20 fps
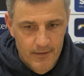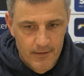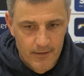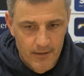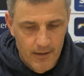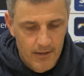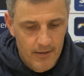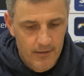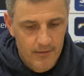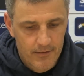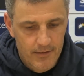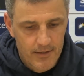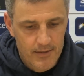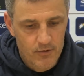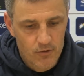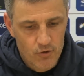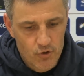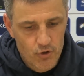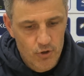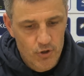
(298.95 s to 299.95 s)
ja, das
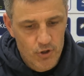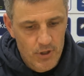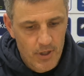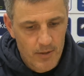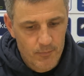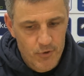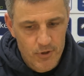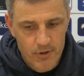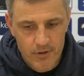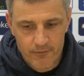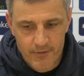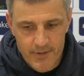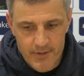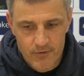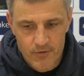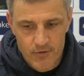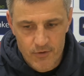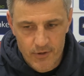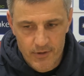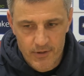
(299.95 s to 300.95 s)
so ein Stückchen abschütteln, was
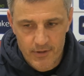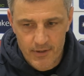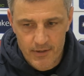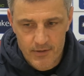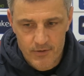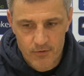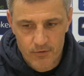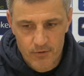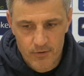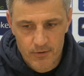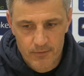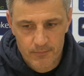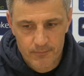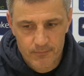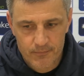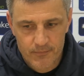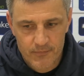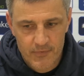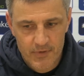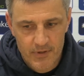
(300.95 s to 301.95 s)
uns heute dann so
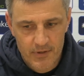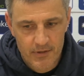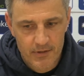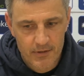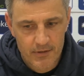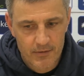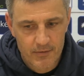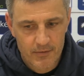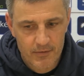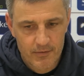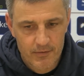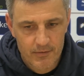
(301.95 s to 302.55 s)
äh,